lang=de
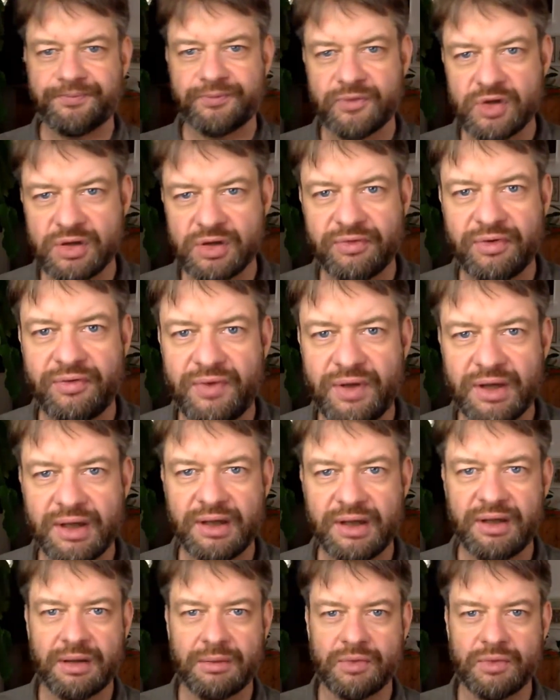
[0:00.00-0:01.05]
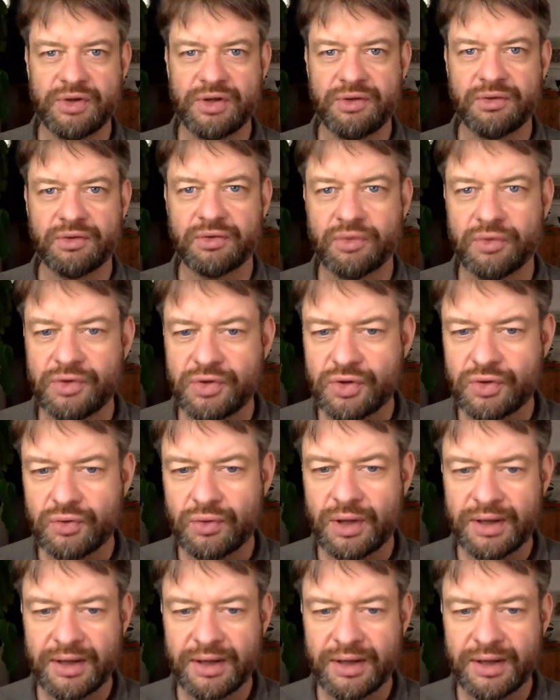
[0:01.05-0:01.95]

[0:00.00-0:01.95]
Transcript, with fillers: so wie wir in der Musik- und Kunstschule.